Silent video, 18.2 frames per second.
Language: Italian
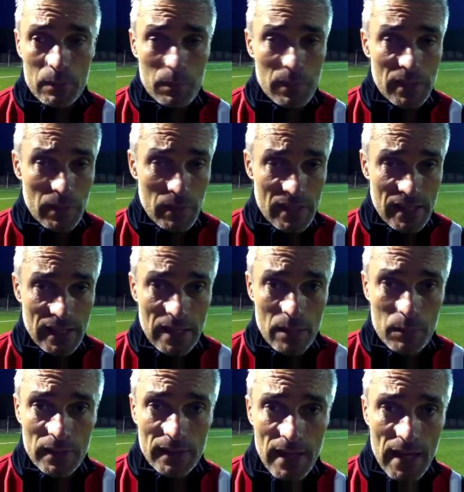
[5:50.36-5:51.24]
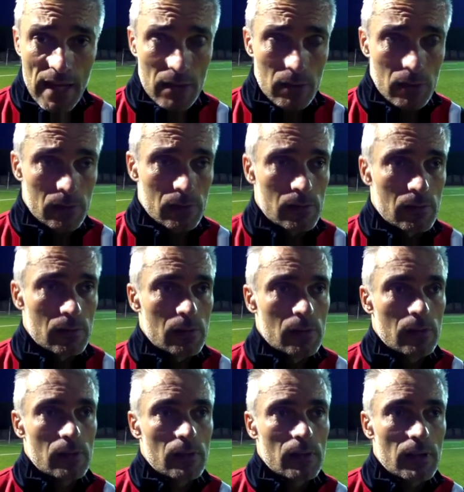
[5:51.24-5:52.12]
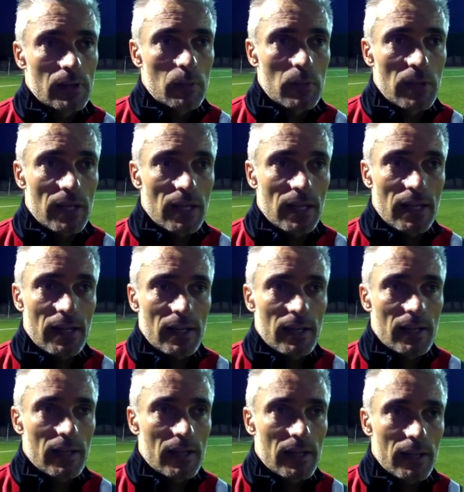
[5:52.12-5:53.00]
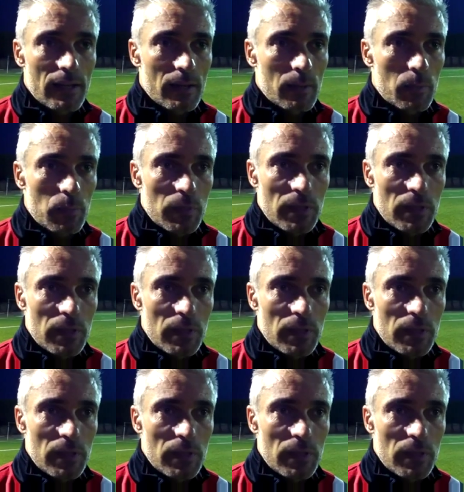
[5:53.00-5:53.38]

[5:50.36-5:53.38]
primis il capitano, eh, Mele,